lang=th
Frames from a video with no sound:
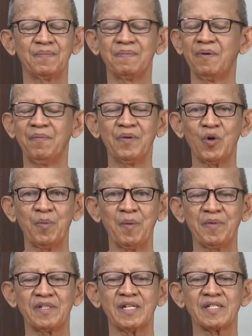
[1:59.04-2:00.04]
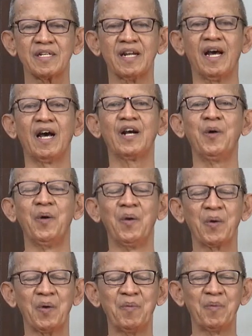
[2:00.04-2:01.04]
ผมเป็นคนไม่มีศาสนา
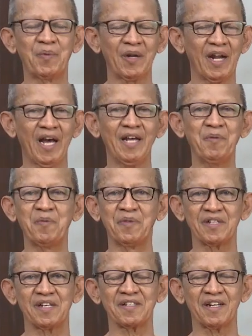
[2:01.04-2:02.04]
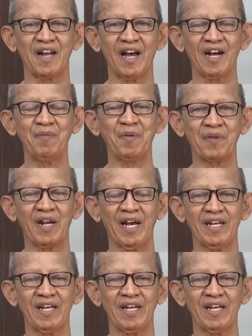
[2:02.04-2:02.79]
ก็ไม่เป็นไร ไม่มีศาสนาก็ไม่เป็นไร